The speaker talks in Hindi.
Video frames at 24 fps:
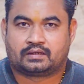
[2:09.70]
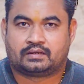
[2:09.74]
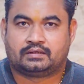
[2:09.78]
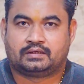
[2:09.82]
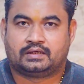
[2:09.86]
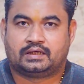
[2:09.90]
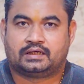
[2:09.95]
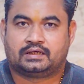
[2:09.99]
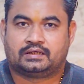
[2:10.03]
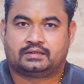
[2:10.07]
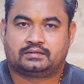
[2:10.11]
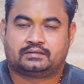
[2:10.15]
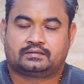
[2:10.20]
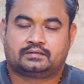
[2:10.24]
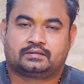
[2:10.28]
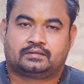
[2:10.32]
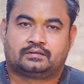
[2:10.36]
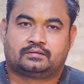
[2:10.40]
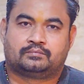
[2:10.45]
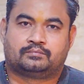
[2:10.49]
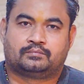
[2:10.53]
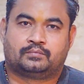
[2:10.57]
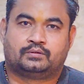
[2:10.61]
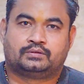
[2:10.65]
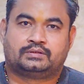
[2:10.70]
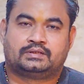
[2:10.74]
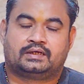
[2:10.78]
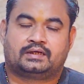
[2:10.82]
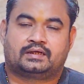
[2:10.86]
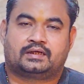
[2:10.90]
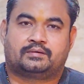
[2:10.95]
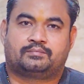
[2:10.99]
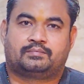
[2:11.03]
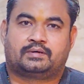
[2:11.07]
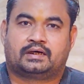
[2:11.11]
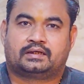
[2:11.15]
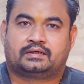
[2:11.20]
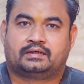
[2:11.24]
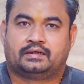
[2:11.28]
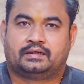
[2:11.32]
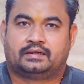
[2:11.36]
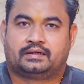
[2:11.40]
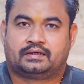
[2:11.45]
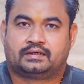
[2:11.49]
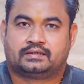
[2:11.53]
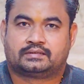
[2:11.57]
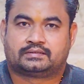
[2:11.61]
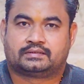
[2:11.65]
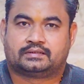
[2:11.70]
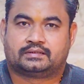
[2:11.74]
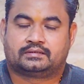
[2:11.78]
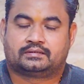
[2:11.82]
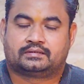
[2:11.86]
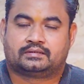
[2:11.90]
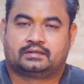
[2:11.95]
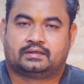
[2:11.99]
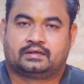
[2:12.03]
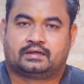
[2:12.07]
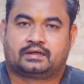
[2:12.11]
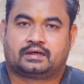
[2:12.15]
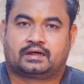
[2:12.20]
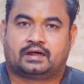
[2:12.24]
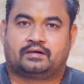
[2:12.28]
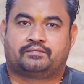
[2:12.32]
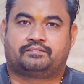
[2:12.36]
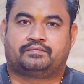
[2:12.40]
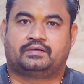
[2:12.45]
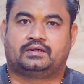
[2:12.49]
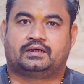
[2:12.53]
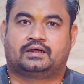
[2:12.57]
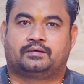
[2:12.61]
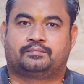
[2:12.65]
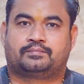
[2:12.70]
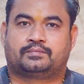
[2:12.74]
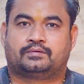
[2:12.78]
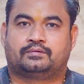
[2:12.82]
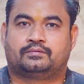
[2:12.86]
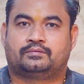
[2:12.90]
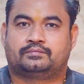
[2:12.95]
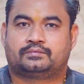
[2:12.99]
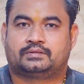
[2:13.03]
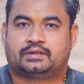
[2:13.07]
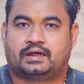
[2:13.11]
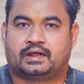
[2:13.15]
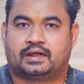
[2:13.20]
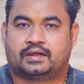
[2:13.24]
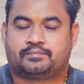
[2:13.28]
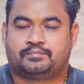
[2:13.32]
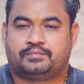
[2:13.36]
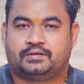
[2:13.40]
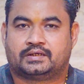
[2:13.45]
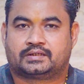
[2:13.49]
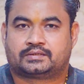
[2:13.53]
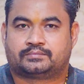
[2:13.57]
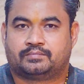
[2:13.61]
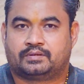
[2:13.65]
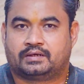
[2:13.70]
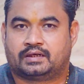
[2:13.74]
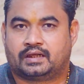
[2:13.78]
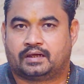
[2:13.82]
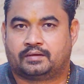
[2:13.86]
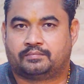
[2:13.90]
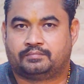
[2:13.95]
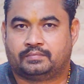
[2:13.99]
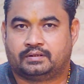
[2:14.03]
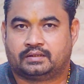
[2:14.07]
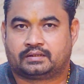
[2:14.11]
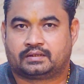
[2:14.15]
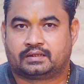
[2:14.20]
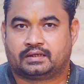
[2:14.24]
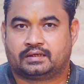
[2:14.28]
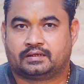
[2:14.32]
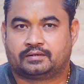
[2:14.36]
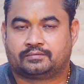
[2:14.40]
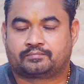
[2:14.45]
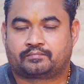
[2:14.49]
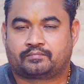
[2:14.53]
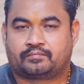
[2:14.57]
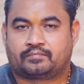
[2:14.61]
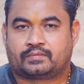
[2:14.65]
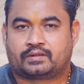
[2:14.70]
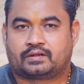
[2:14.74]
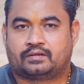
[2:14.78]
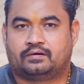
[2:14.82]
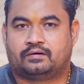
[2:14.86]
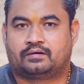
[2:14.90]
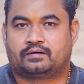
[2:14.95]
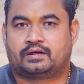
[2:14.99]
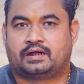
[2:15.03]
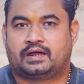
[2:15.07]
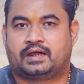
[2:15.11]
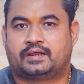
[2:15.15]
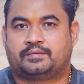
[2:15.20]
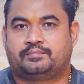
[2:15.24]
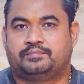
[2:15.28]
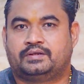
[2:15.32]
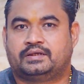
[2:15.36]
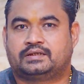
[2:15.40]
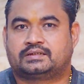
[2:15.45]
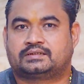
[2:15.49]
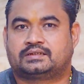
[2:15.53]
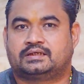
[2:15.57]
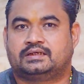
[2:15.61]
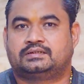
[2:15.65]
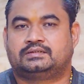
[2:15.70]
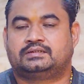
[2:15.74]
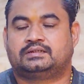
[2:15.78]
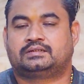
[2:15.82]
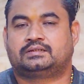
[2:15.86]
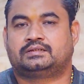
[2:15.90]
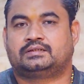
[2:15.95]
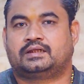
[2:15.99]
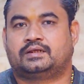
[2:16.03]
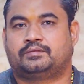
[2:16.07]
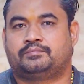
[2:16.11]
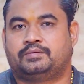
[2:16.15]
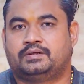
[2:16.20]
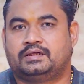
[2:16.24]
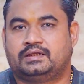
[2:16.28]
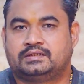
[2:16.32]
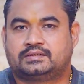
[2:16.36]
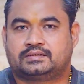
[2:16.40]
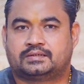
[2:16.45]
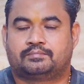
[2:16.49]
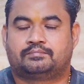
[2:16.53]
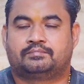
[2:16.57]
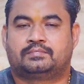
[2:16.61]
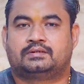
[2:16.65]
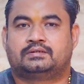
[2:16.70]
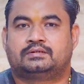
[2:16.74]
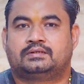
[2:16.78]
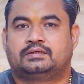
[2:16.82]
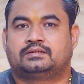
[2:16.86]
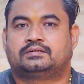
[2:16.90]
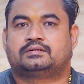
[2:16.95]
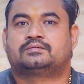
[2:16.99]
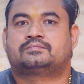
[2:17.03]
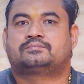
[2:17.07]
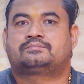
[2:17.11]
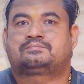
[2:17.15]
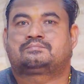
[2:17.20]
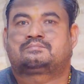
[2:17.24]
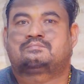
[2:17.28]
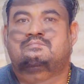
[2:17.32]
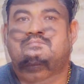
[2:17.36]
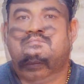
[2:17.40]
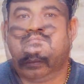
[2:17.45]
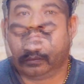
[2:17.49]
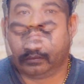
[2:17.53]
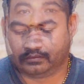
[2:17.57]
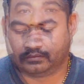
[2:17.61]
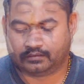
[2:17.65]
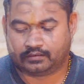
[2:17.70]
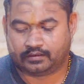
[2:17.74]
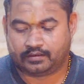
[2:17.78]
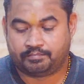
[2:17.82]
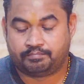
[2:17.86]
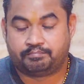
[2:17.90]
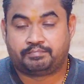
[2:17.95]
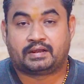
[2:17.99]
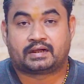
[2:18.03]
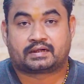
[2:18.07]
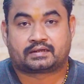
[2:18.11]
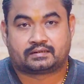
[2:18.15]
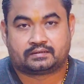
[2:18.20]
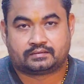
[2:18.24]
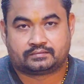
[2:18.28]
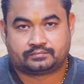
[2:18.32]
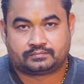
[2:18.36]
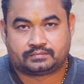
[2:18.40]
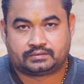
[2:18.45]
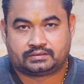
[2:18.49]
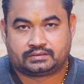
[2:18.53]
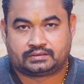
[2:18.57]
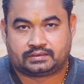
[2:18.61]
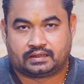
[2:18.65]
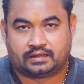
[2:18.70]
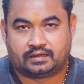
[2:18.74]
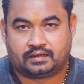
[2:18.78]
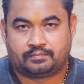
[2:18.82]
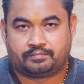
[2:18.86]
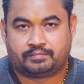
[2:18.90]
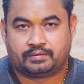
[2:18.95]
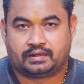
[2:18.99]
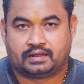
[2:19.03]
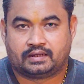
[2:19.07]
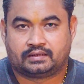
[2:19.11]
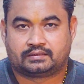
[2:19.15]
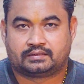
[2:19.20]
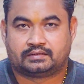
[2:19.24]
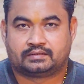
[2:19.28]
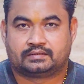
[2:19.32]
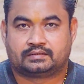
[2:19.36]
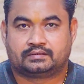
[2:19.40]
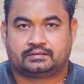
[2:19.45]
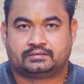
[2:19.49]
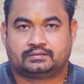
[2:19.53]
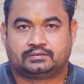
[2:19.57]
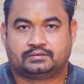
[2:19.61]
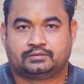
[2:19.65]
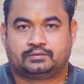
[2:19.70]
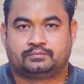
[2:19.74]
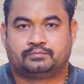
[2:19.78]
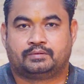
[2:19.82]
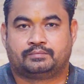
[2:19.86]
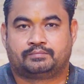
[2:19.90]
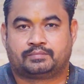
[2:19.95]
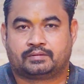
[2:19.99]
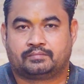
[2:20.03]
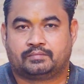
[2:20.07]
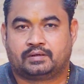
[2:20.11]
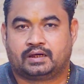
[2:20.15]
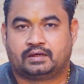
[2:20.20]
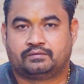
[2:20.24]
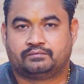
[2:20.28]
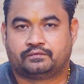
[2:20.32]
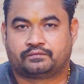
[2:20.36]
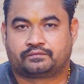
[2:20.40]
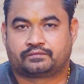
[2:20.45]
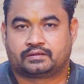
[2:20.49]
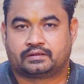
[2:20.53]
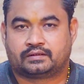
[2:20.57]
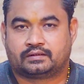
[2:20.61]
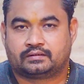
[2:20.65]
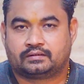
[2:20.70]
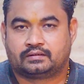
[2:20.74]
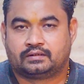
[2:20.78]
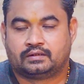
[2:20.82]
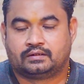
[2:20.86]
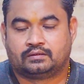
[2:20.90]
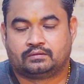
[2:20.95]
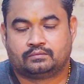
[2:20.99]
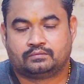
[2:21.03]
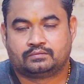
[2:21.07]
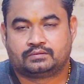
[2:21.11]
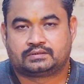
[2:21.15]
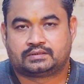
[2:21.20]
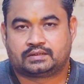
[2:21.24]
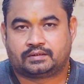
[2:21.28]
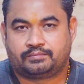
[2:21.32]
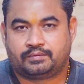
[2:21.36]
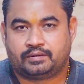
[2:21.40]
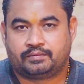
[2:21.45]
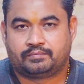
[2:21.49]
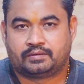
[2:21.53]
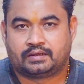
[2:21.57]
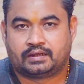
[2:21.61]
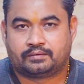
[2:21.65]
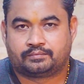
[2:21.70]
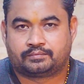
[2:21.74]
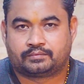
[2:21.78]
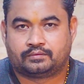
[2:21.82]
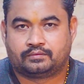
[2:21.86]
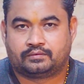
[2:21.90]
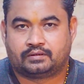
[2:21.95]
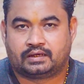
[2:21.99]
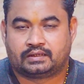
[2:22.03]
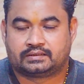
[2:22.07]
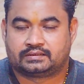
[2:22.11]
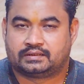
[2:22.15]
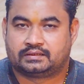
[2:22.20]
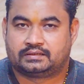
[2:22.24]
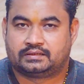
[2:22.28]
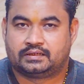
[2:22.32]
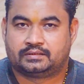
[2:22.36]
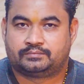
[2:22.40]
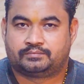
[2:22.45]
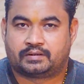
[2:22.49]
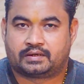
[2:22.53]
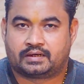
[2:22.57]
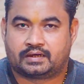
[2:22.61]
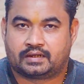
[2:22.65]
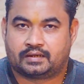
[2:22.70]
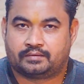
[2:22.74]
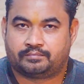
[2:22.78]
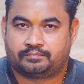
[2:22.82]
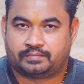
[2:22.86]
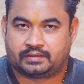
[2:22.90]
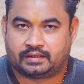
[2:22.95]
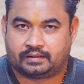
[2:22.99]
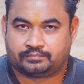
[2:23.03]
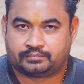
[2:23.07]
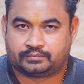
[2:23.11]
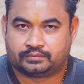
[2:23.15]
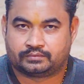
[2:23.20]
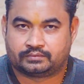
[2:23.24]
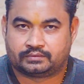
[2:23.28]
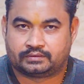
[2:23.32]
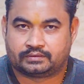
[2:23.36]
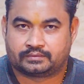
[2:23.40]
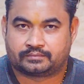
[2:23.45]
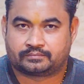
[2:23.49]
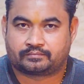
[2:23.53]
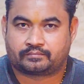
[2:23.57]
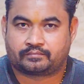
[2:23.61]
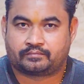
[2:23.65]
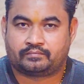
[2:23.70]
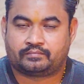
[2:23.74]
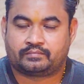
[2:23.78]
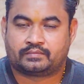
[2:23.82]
ये भोजन के बाद लेने से काफ़ी आपको आई में लाभ मिलता है और आई के जितने भी संबंधित इम्पैक्ट शरीर पे आते हैं जो भी प्रभाव उसके हैं उन सभी में आपको आशातीत परिणाम प्राप्त होते हैं